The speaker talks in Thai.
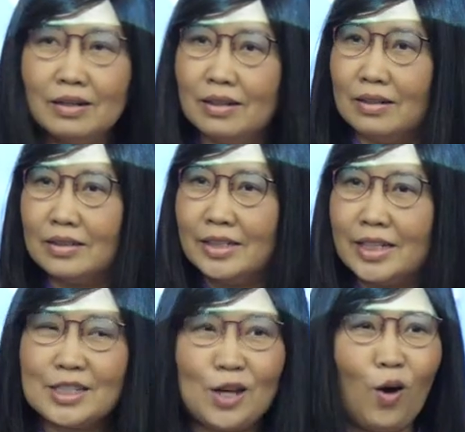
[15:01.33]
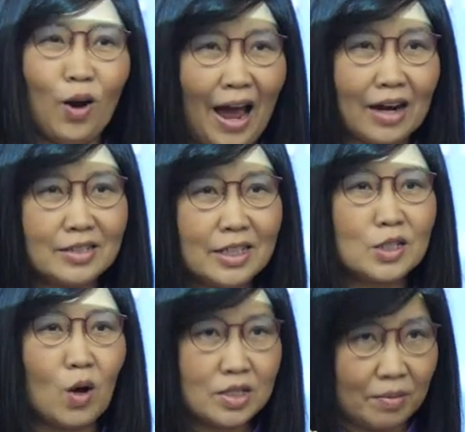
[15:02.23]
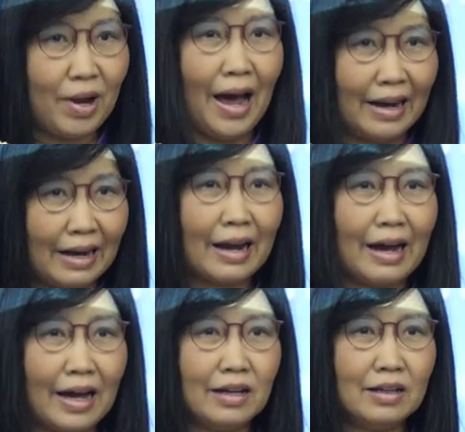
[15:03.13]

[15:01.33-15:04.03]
คือจิ๊กซอหลักจิ๊กซอสำคัญนะคะ